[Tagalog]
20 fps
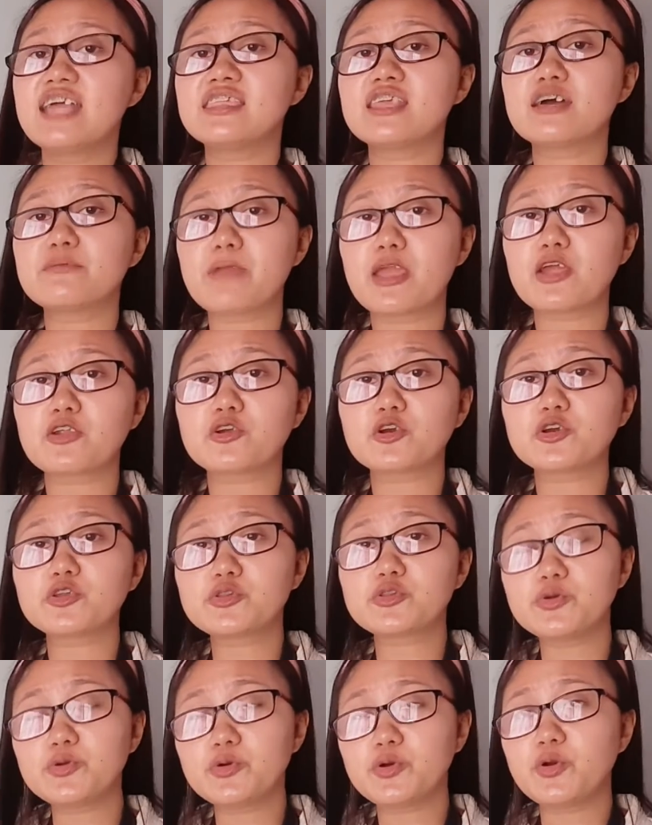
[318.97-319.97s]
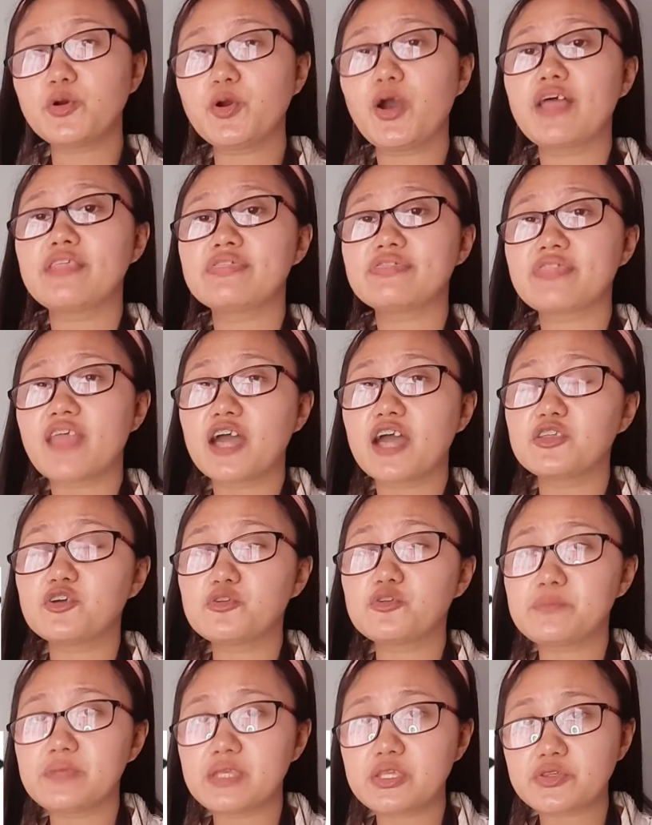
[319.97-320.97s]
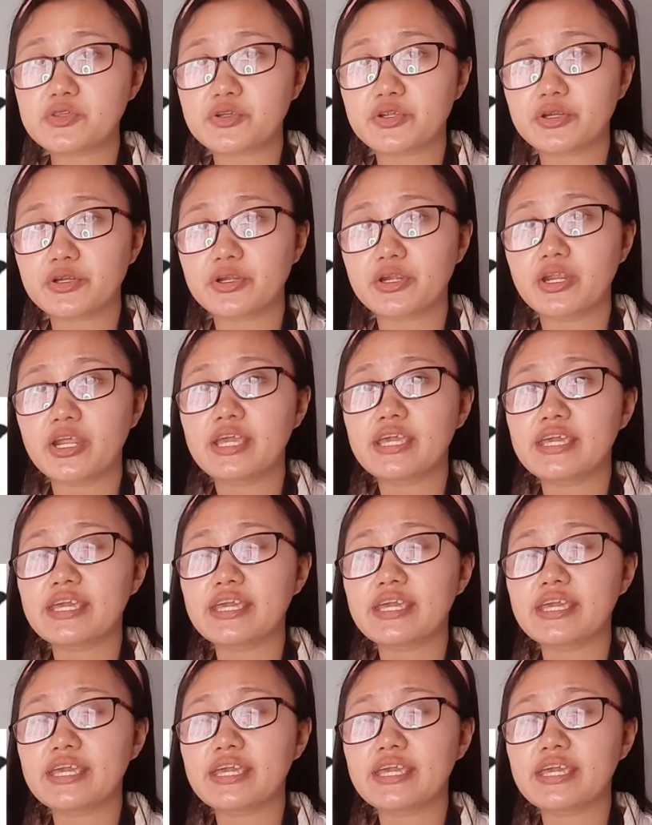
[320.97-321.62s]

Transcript: na merong 2 nanometer